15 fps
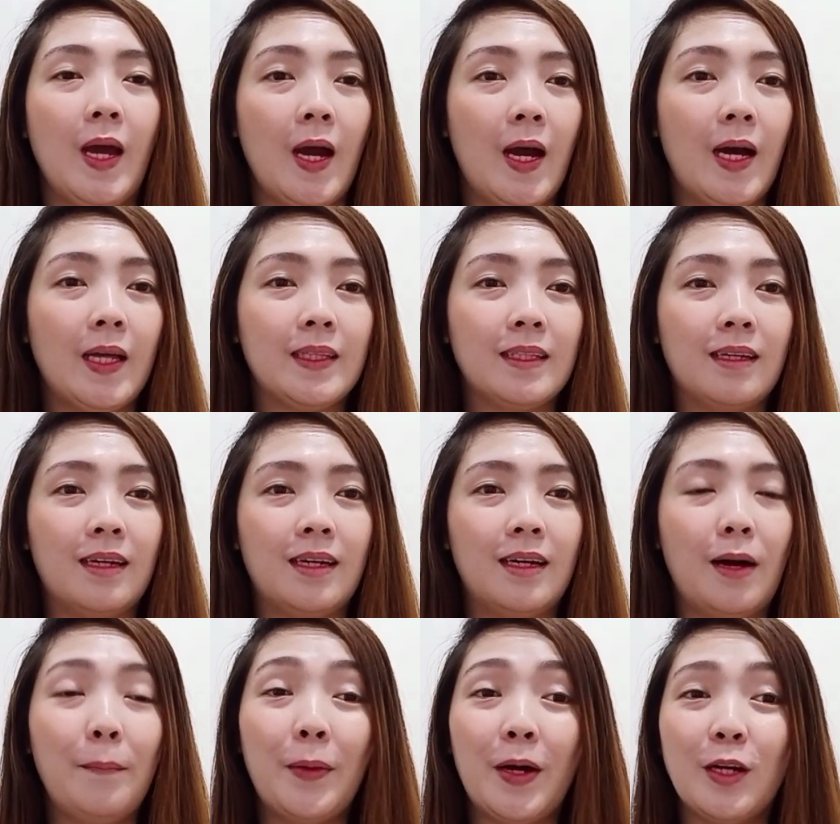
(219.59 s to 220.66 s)
At uh,
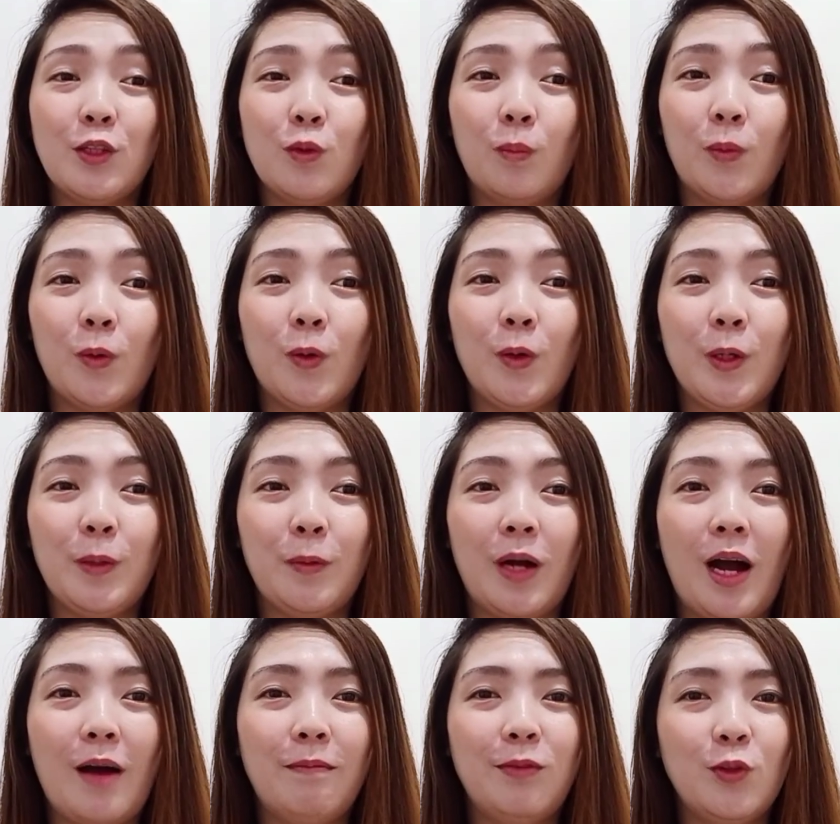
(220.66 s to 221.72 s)
abangan nyo po,
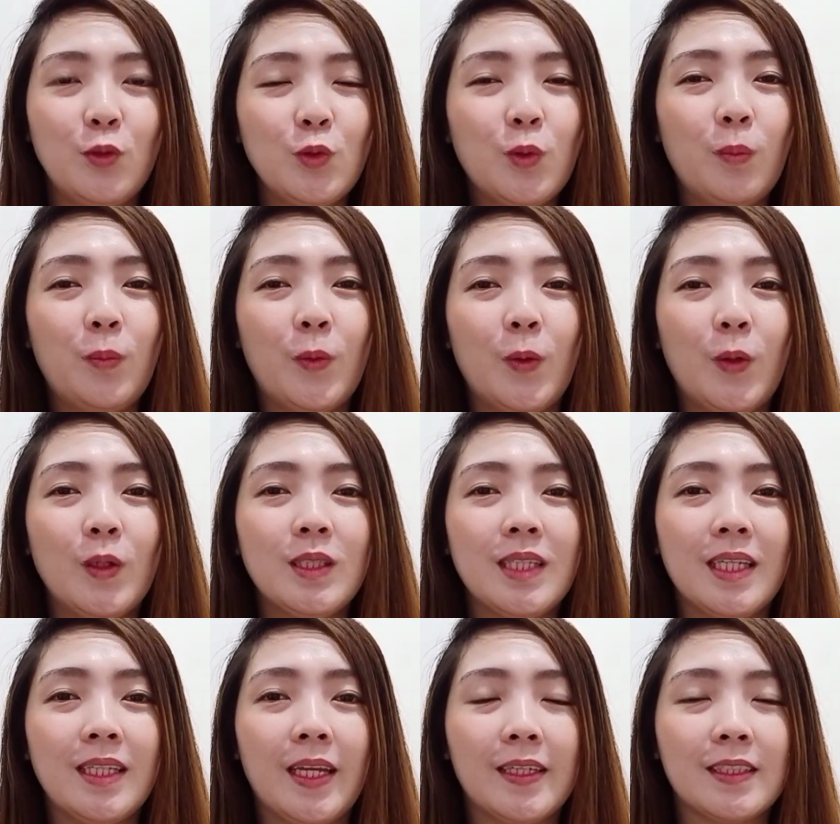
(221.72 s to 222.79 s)
i-upload ko po sa
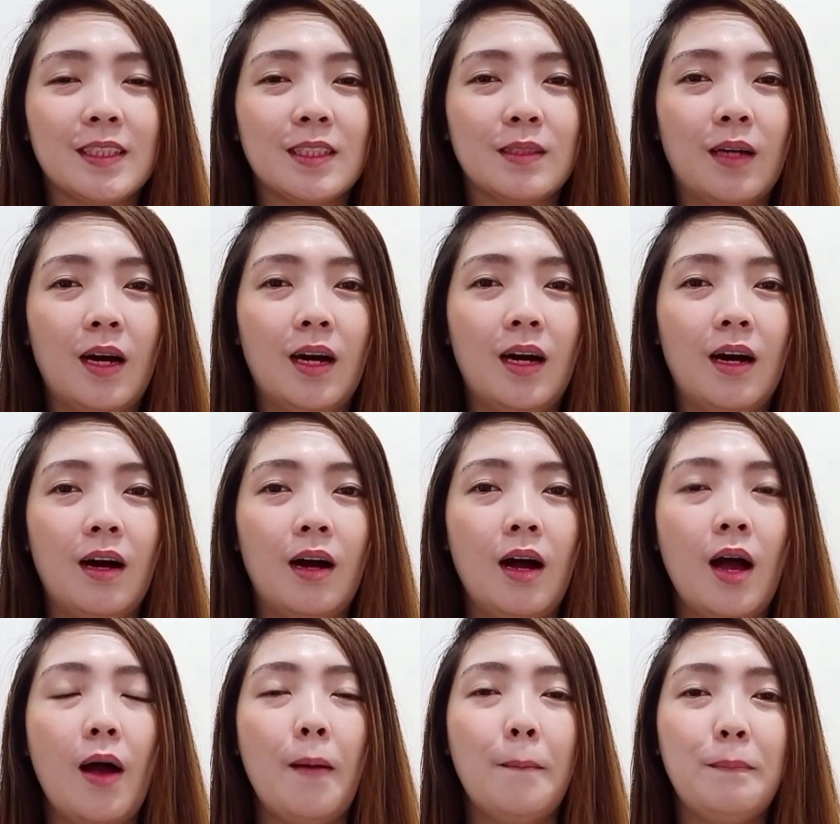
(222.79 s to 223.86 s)
next uh,
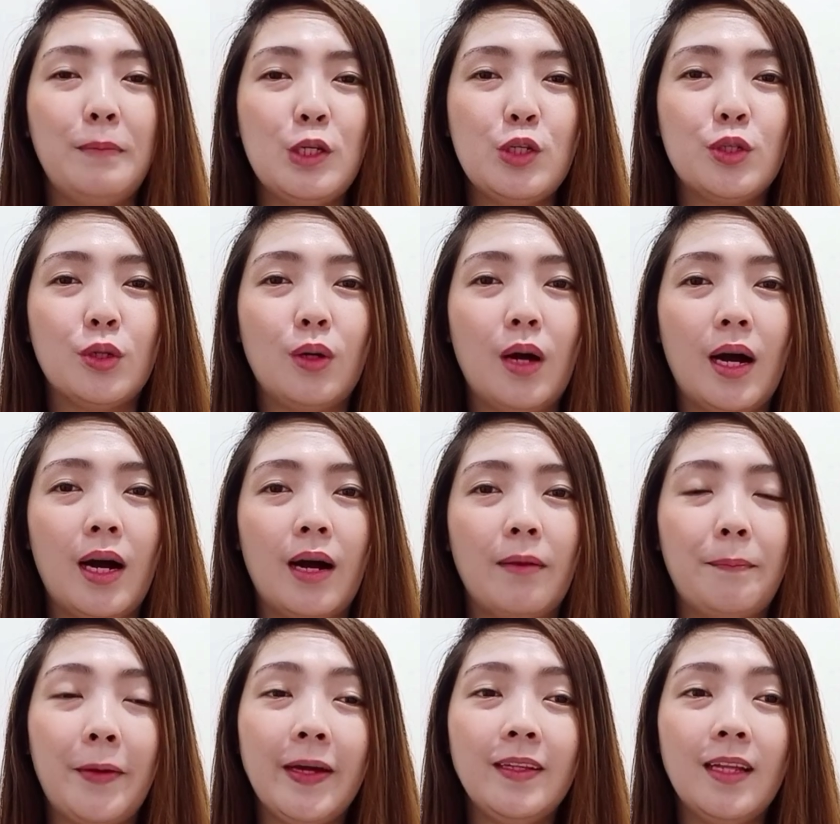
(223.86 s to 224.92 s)
video ang
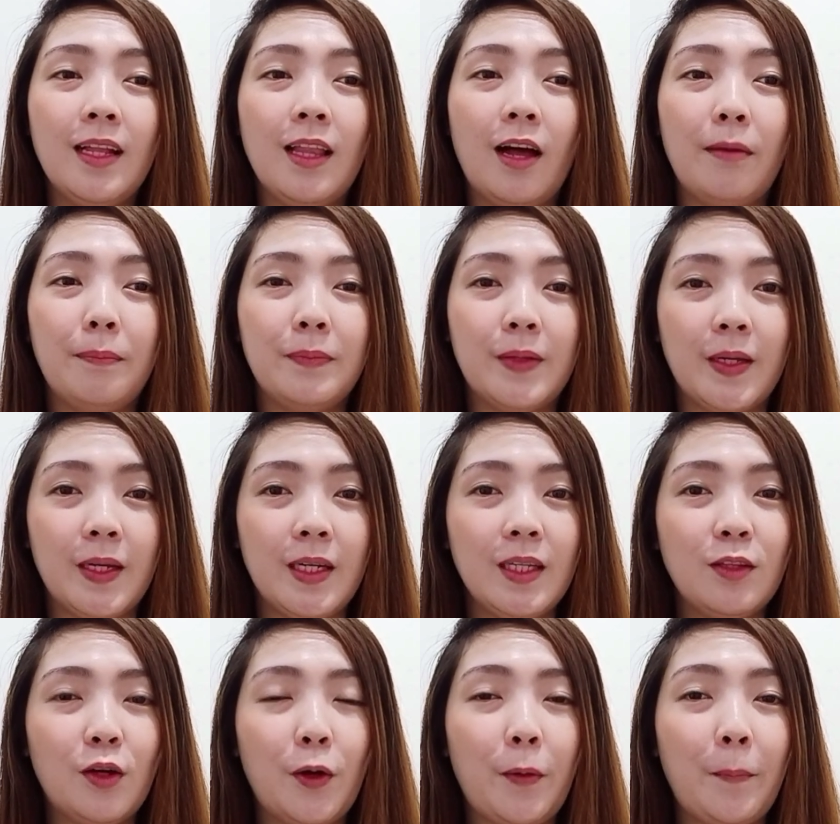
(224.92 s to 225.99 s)
final update
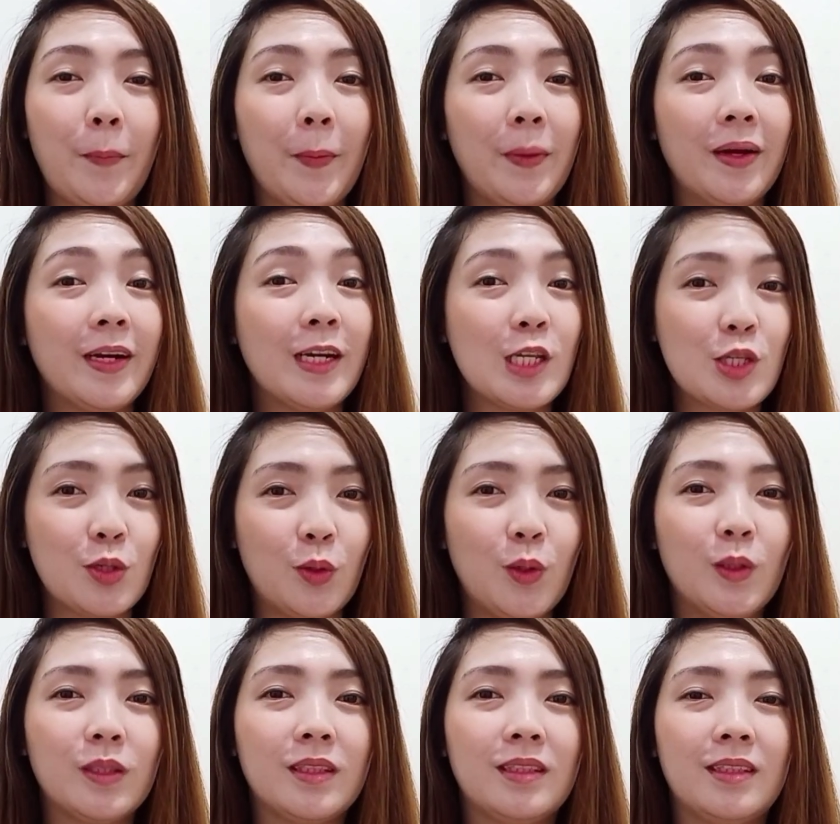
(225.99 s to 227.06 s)
or result
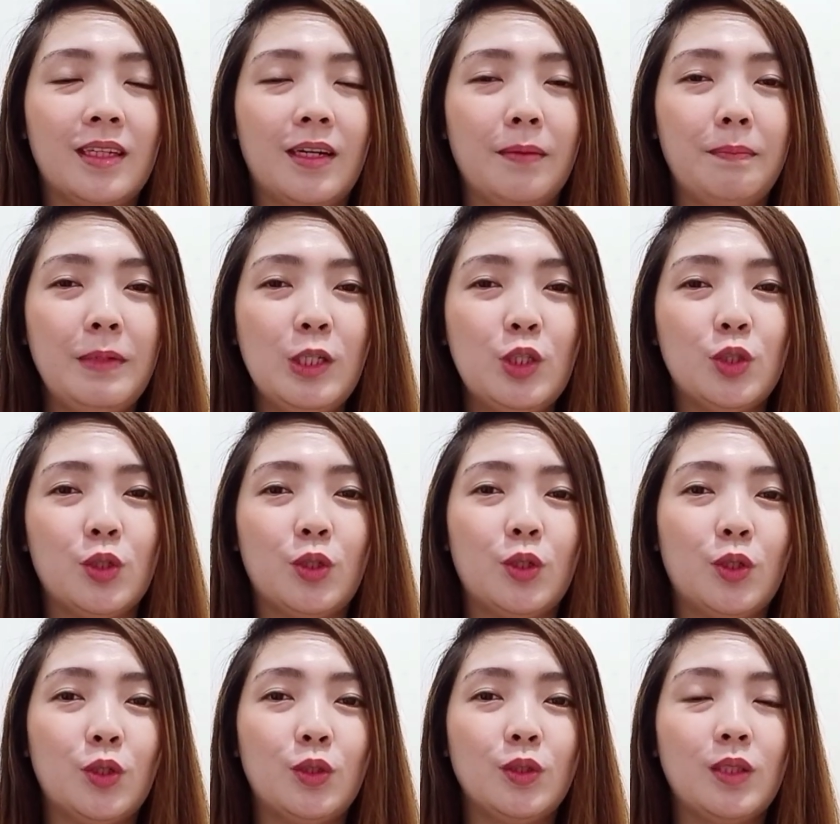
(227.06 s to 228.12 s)
ng
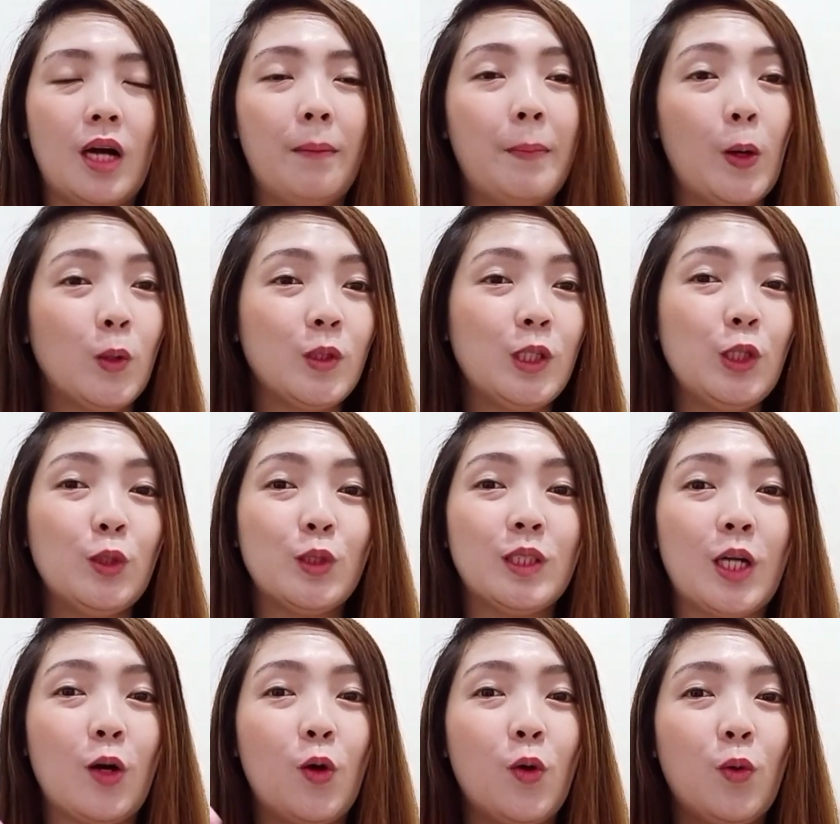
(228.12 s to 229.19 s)
video about dito
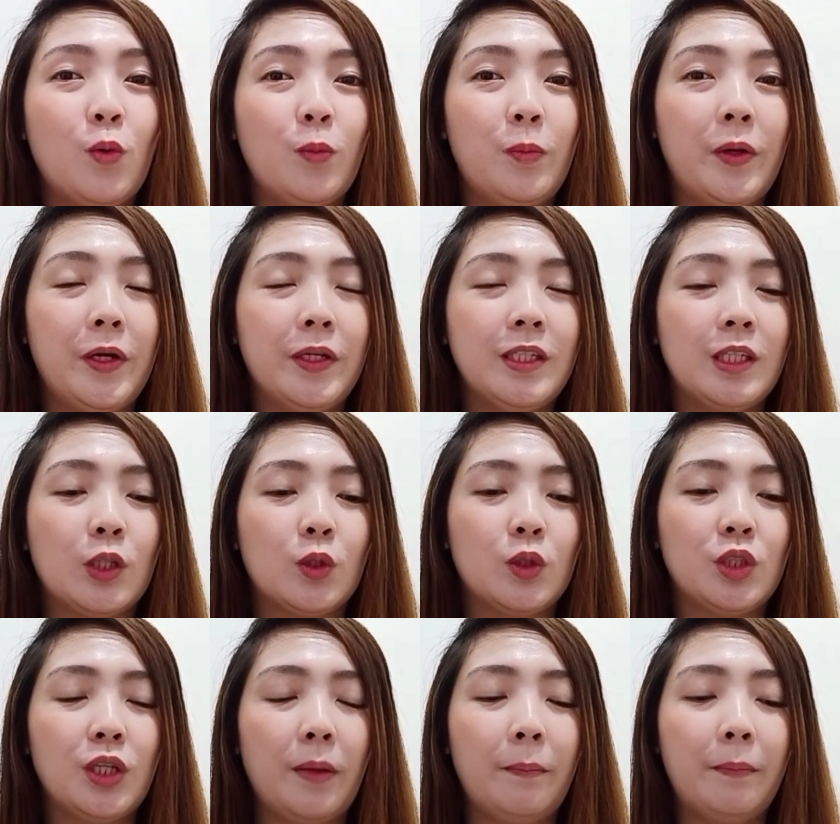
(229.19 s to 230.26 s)
sa kokuberry na to.
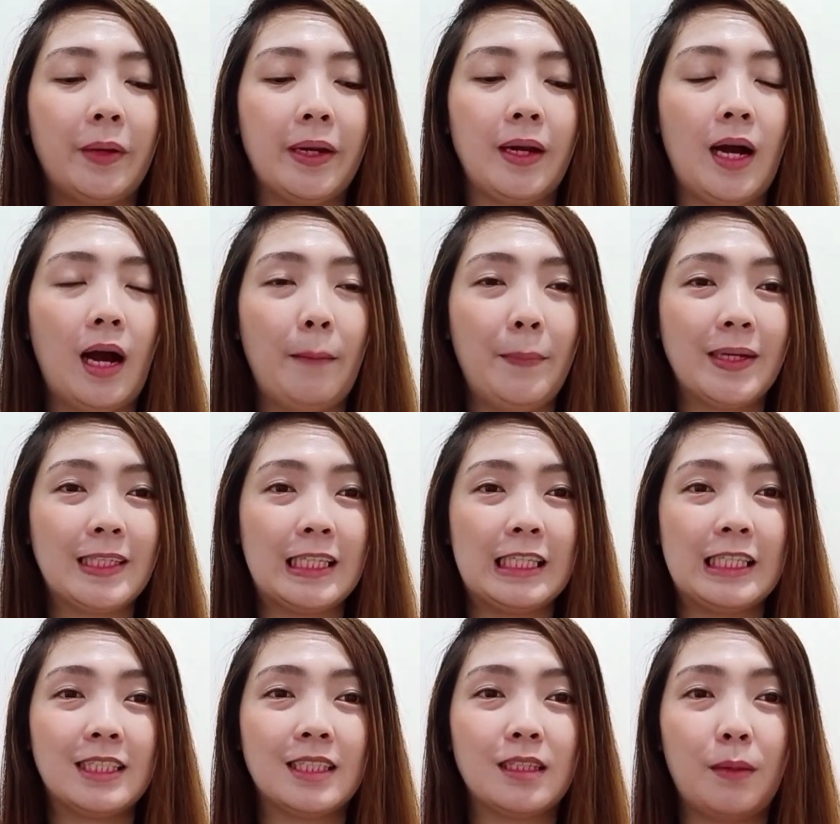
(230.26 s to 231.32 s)
Syempre, uh, pagdating
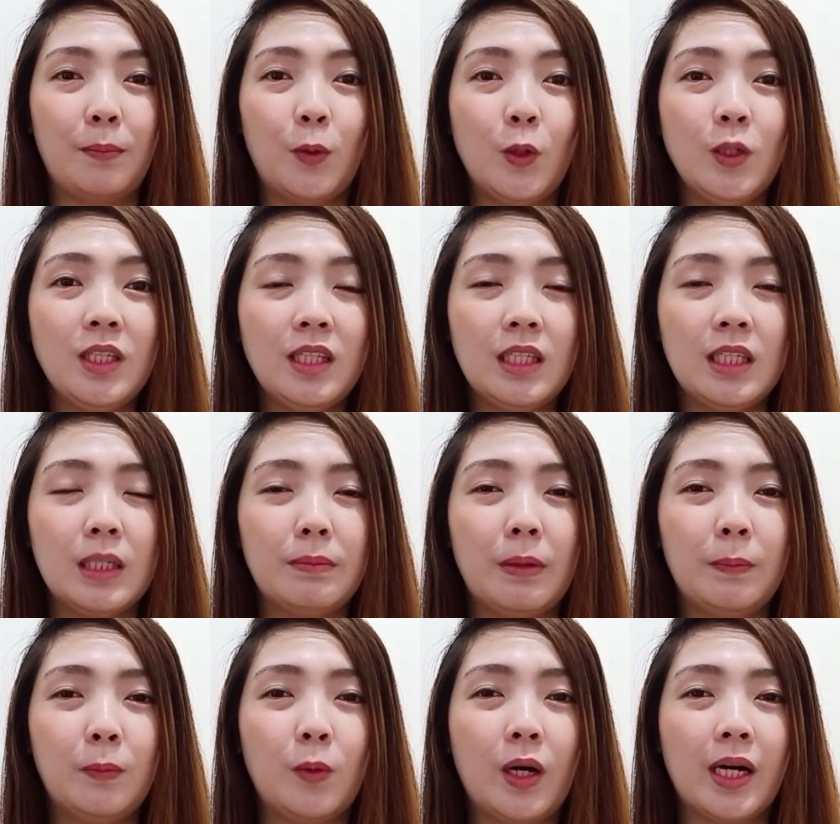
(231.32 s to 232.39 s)
sa sabon, hindi naman
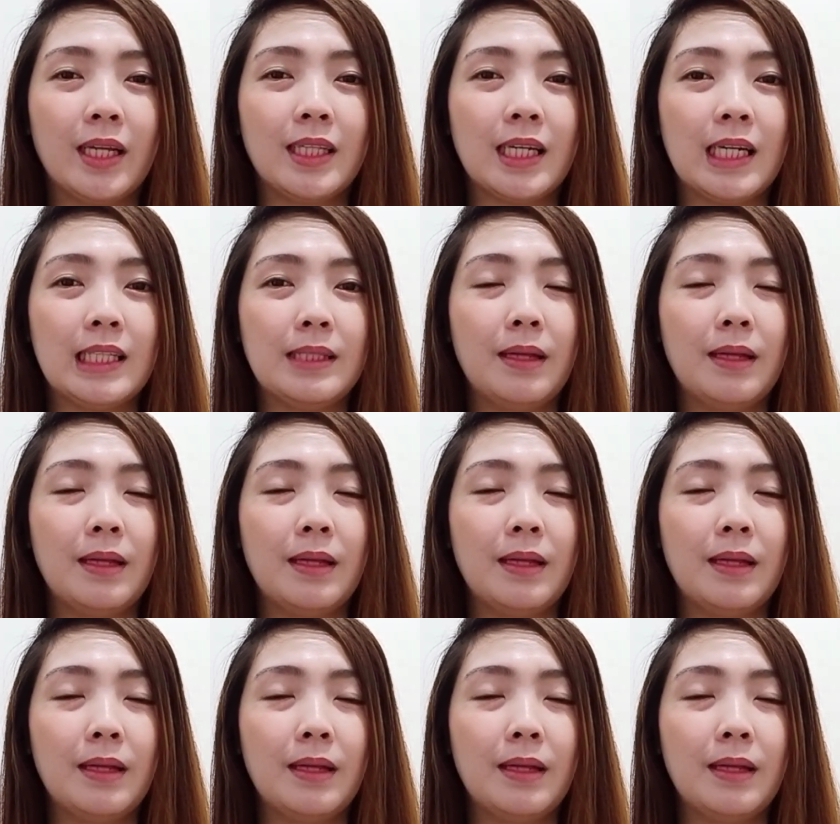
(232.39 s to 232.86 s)
po agad-agad